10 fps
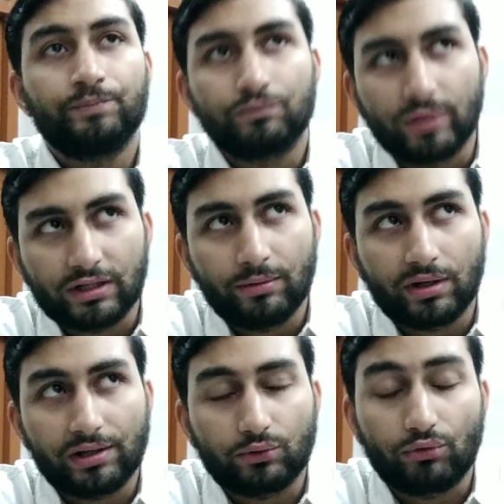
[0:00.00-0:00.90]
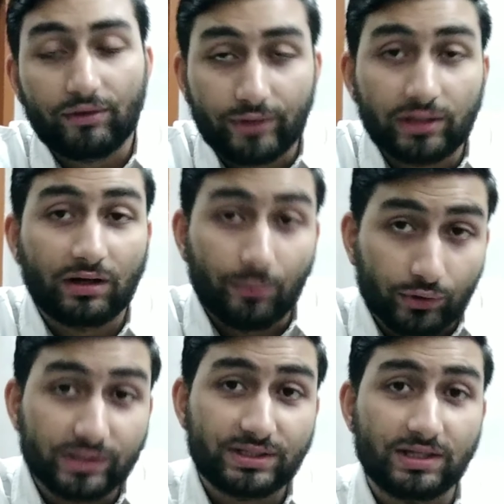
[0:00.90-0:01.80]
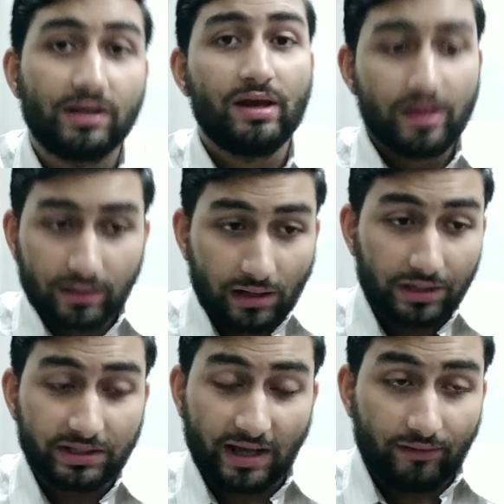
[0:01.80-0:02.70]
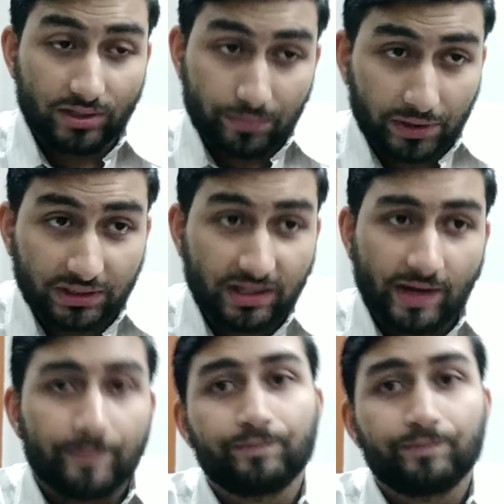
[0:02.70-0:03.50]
मतलब अगर थोड़ा वेट कम होने से गाड़ी की एवरेज बढ़ती है